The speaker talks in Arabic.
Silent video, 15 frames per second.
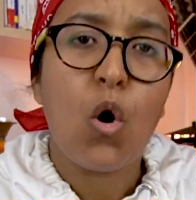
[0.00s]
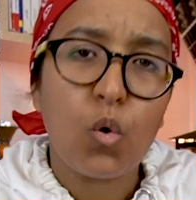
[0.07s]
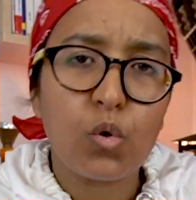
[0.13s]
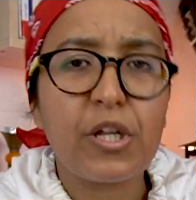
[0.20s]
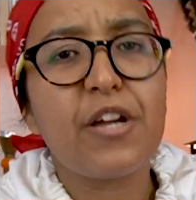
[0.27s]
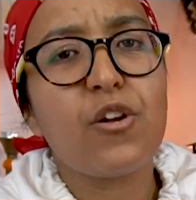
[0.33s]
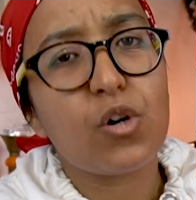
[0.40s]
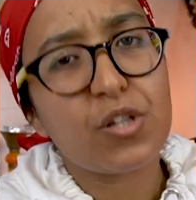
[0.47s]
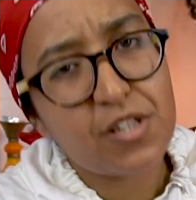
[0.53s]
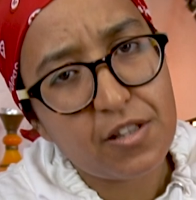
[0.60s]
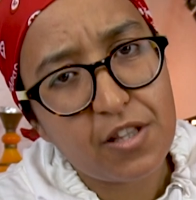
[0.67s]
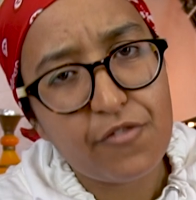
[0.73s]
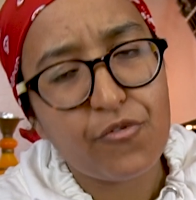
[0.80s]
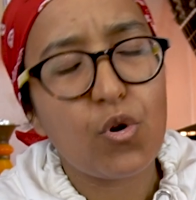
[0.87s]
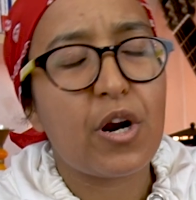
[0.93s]
ودايوغ حتى
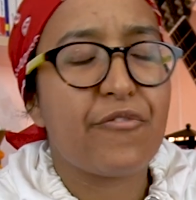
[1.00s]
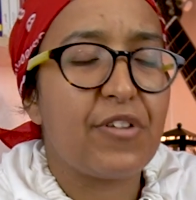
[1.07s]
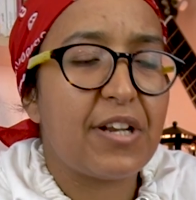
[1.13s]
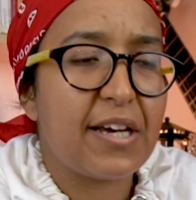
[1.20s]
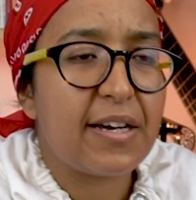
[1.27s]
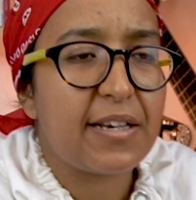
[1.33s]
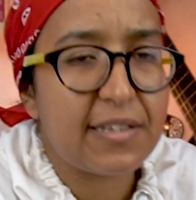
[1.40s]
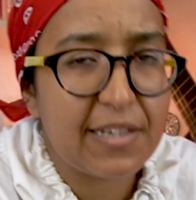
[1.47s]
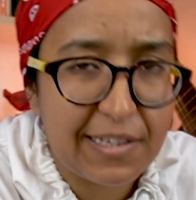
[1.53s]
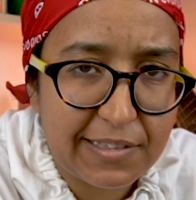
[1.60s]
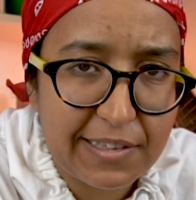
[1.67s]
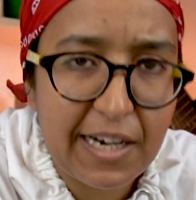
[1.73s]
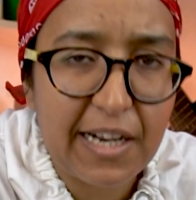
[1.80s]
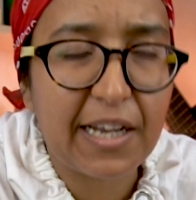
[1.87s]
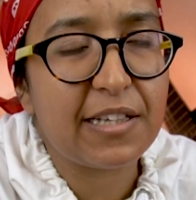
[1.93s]
الطفل راه في الاخر ديال
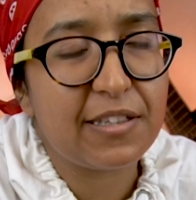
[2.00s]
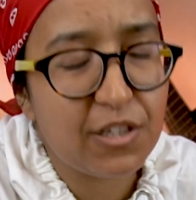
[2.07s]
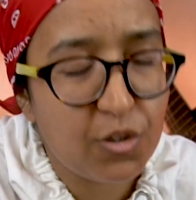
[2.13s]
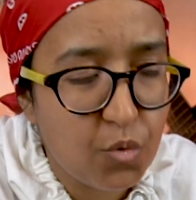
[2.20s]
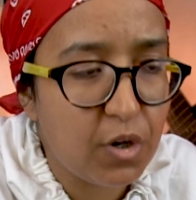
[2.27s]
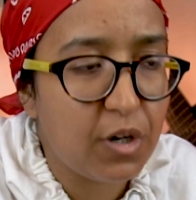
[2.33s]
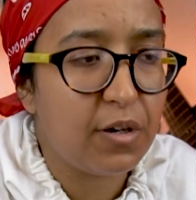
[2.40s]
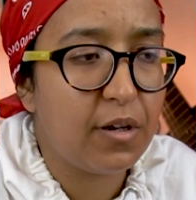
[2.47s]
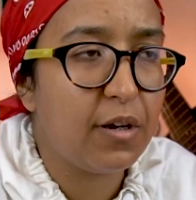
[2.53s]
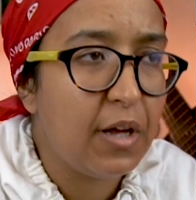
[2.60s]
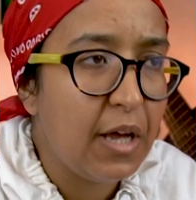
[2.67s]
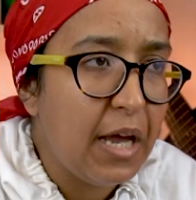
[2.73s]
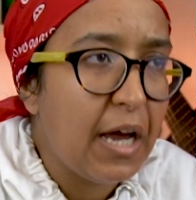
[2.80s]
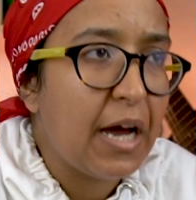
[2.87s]
التراك غادي يقول